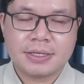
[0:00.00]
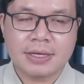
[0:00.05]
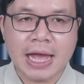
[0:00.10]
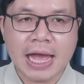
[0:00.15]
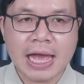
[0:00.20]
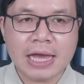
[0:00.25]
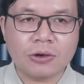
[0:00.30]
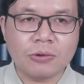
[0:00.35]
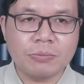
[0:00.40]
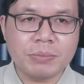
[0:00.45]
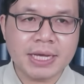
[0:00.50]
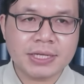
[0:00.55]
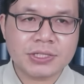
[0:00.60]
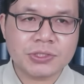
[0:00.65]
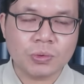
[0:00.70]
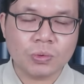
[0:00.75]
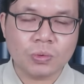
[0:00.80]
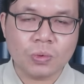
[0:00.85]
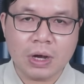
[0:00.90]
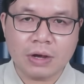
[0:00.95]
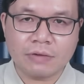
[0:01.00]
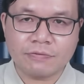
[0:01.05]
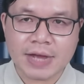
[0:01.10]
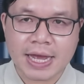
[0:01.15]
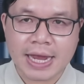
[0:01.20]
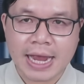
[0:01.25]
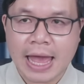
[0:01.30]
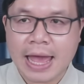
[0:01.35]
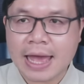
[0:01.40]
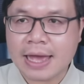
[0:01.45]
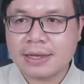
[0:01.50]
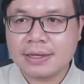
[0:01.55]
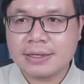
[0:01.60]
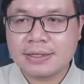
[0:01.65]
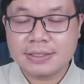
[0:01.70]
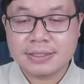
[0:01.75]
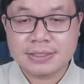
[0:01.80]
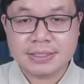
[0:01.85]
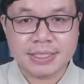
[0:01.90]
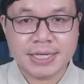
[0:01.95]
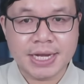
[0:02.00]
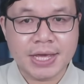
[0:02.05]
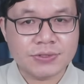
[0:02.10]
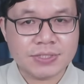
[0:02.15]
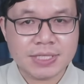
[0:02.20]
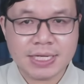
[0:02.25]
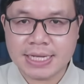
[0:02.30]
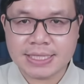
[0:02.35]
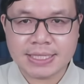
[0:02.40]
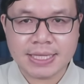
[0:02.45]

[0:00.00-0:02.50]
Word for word: Ai cũng biết Trung Quốc và Nga thì đều rất là